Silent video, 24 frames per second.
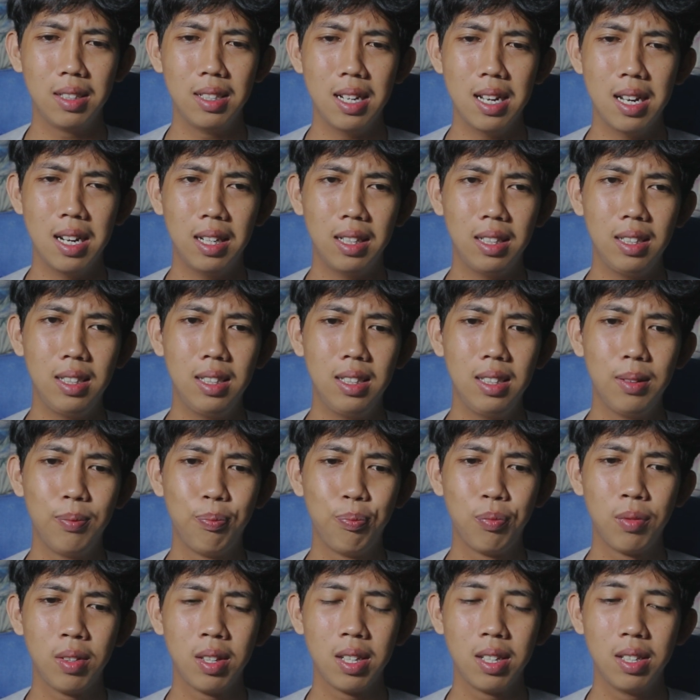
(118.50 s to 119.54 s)
dari
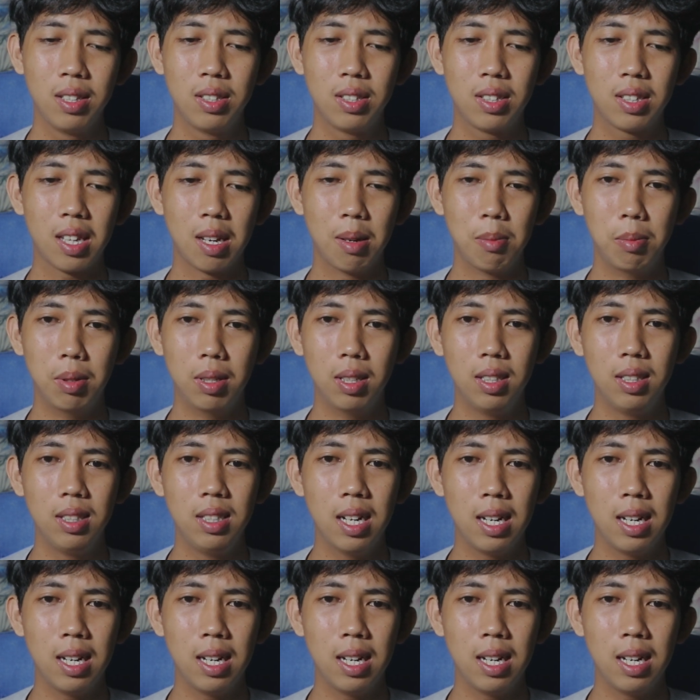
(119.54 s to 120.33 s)
Stumble